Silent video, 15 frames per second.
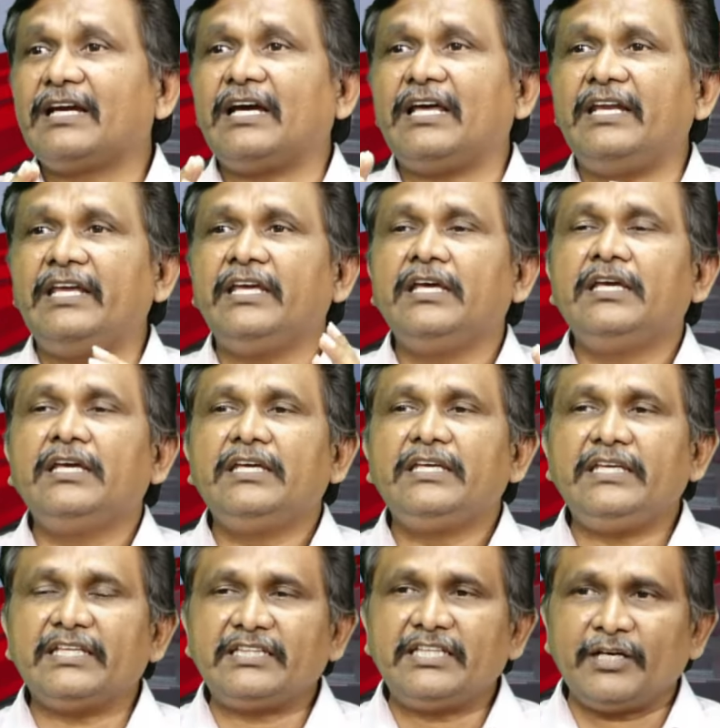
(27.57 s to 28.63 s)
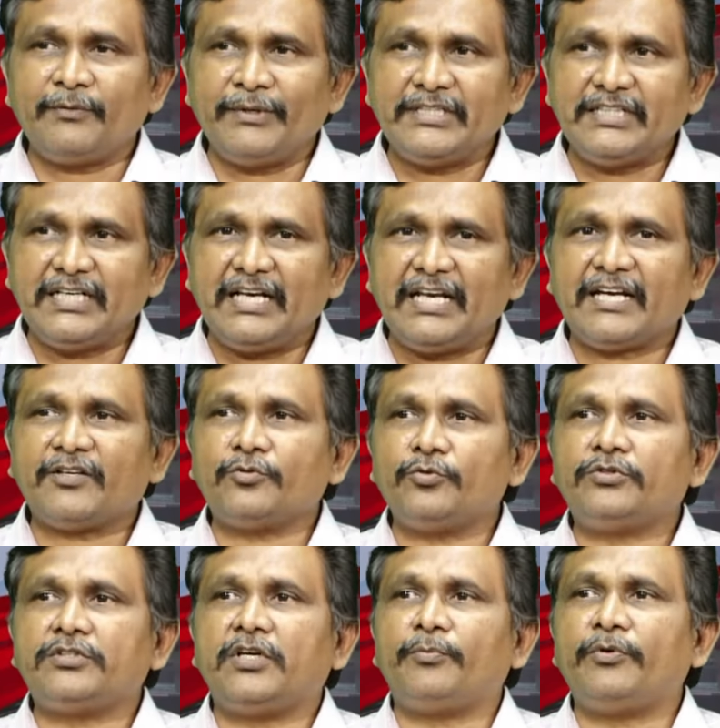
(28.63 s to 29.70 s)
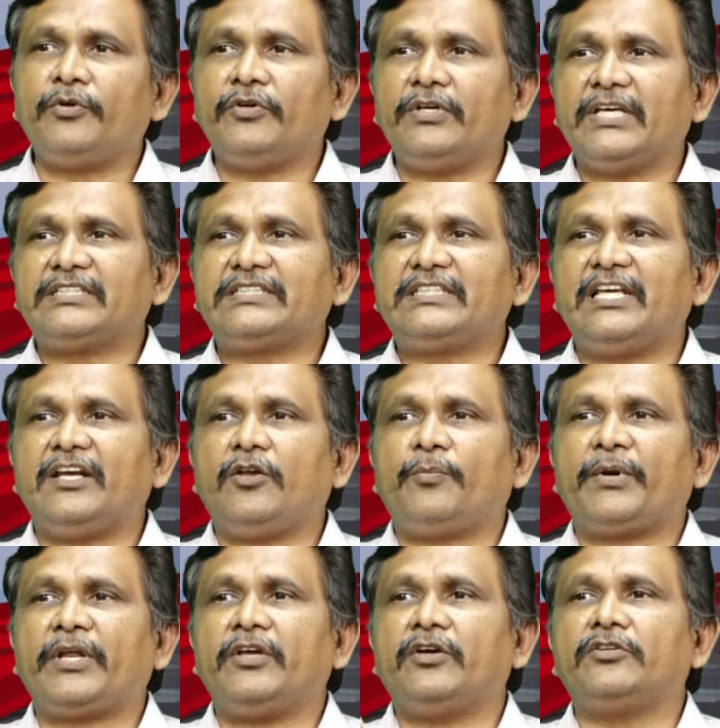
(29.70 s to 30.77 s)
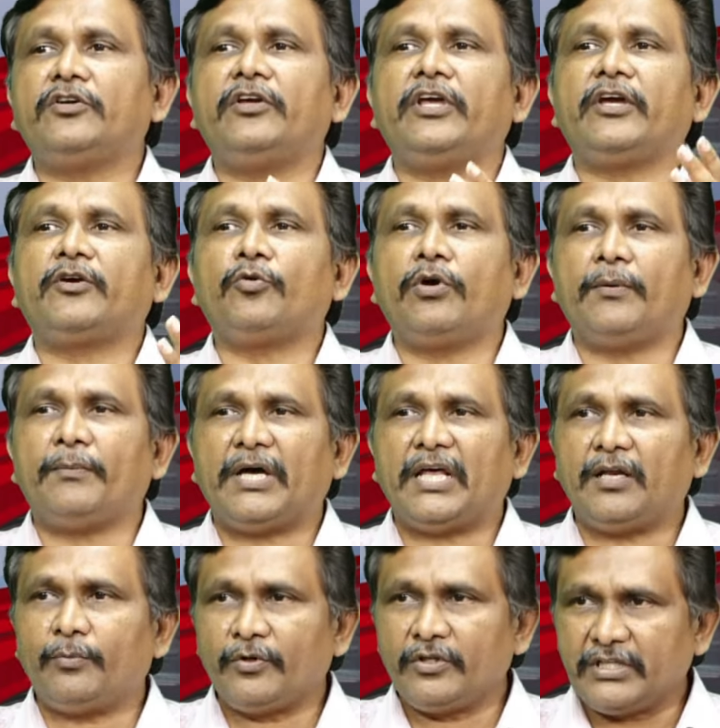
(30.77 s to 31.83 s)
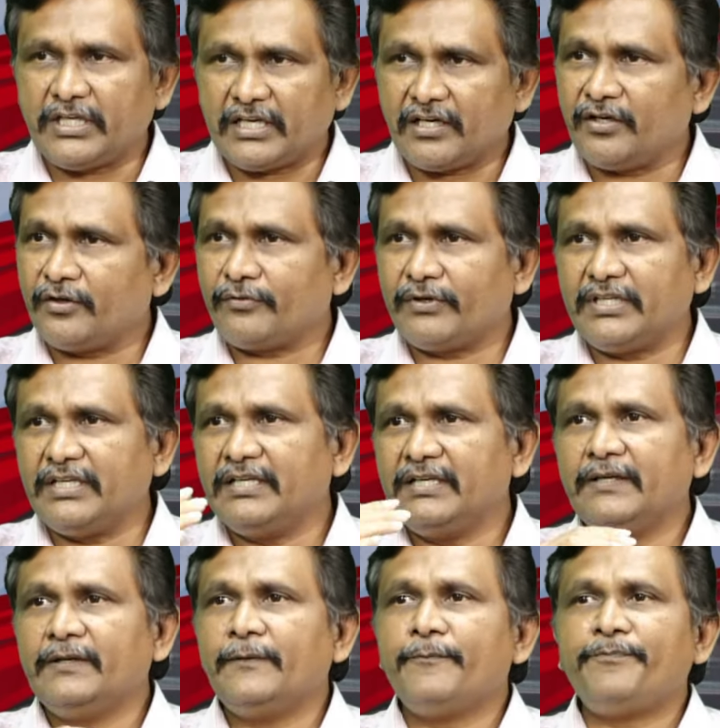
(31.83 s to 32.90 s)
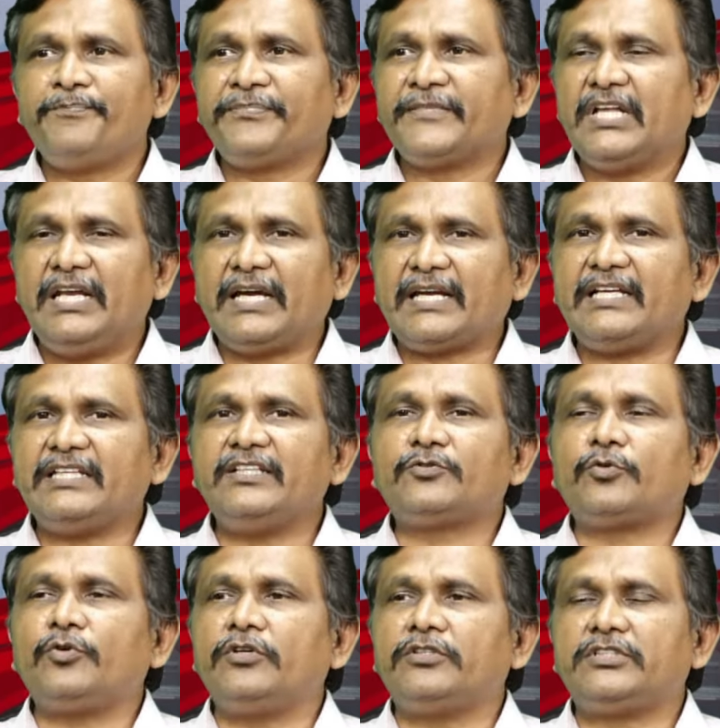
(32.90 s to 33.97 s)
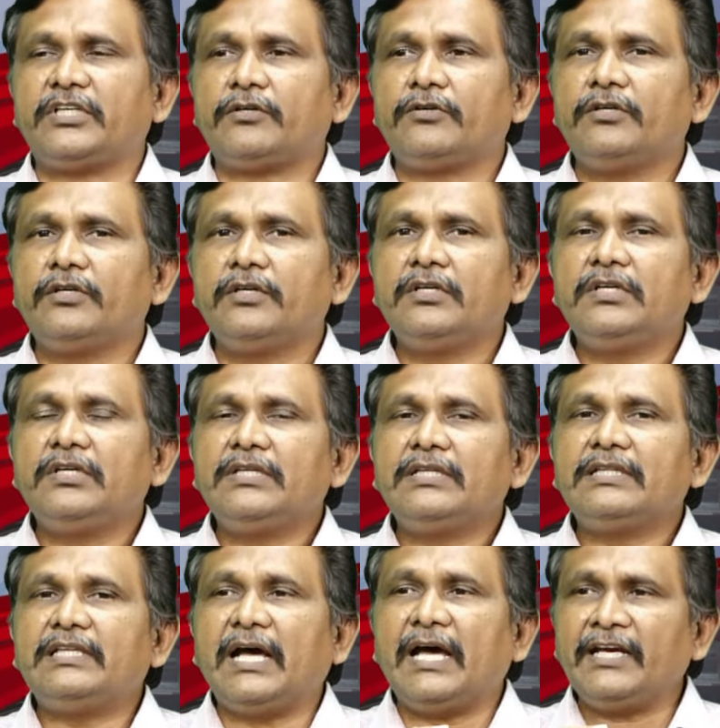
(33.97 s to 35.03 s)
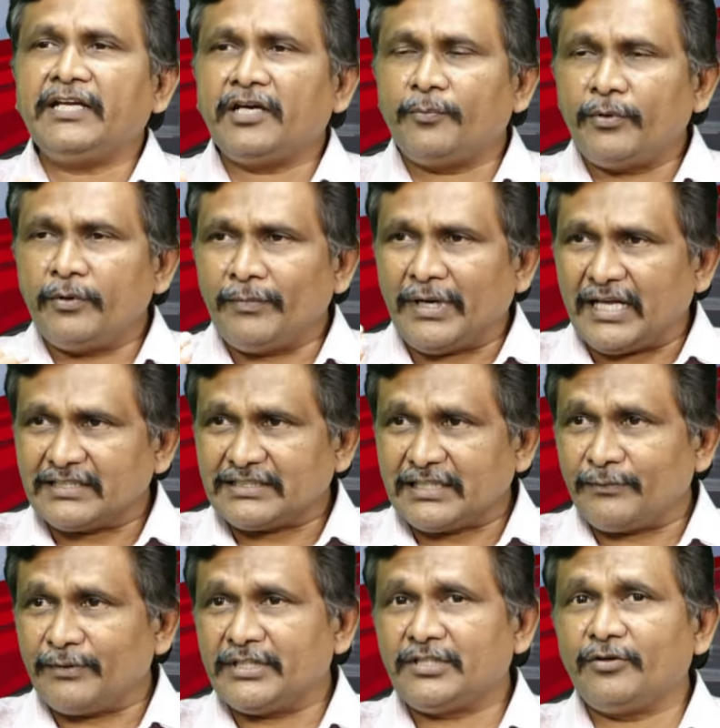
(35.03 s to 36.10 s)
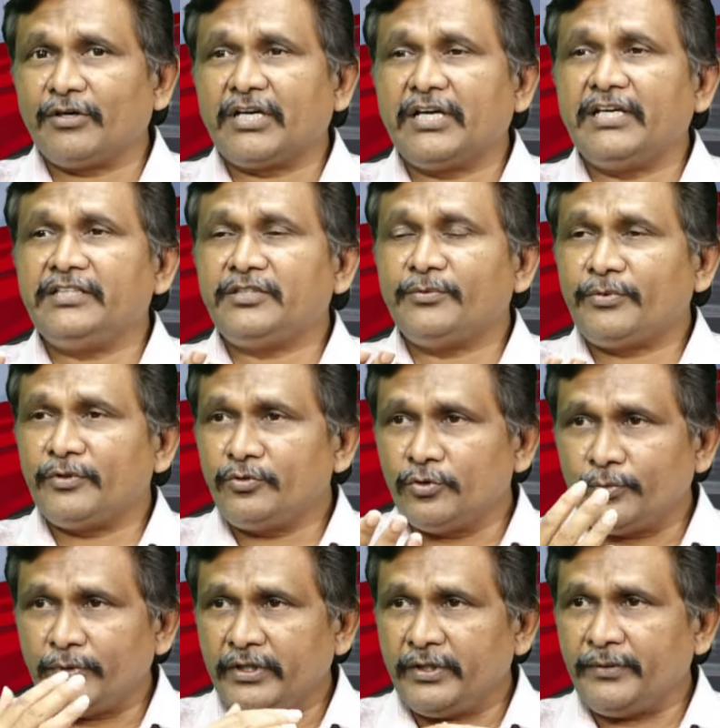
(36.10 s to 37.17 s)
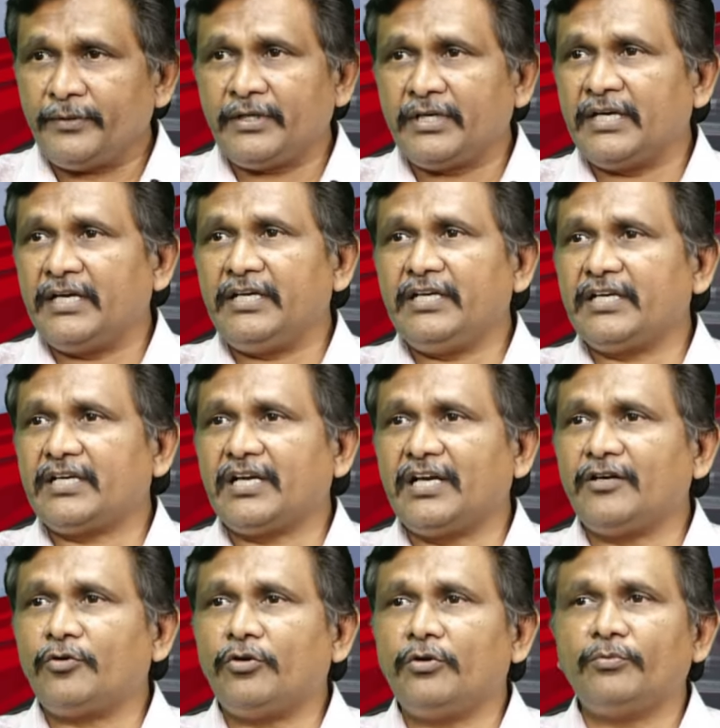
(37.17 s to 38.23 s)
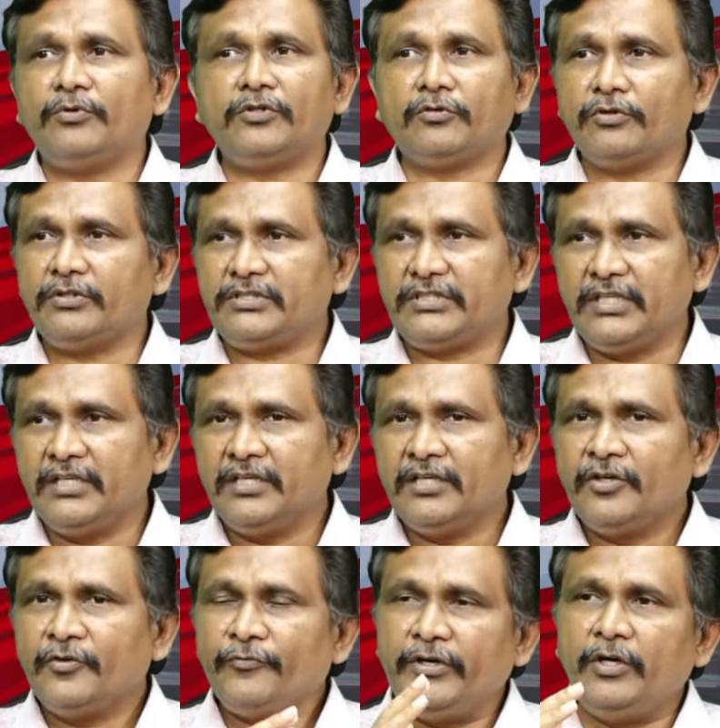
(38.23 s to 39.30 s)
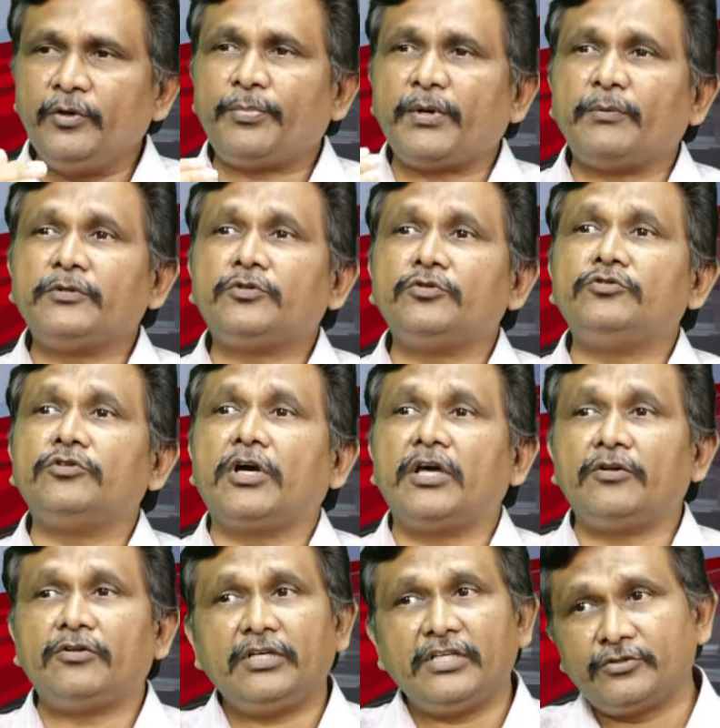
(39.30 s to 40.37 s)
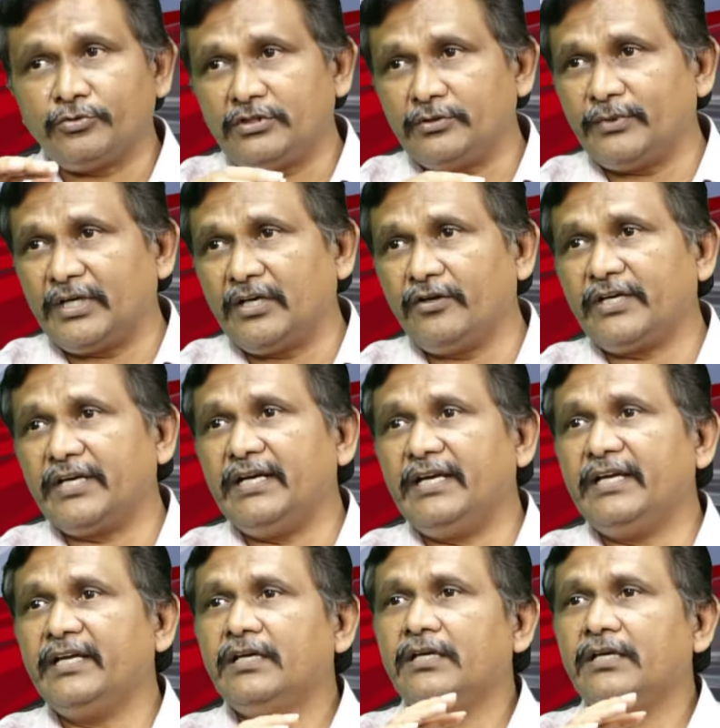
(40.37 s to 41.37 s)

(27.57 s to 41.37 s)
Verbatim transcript: కానీ ఇద్దరి మధ్యన లెక్క చూసినప్పుడు ఎస్సీల్లో ప్రయోజనం ఎక్కువగా మాలలు పొందారు అన్నటువంటిది లెక్క తీసుకుని వచ్చారు దానికి అప్పుడు మాల సామాజిక వర్గం నుంచి ఇప్పుడు జూబడి కానీ ఇట్లాంటి వాళ్ళు ముందుకు వచ్చి వీళ్ళు ప్రభుత్వ ఉద్యోగాలు వదిలేసి ఉద్యమాల్లోకి వెళ్ళి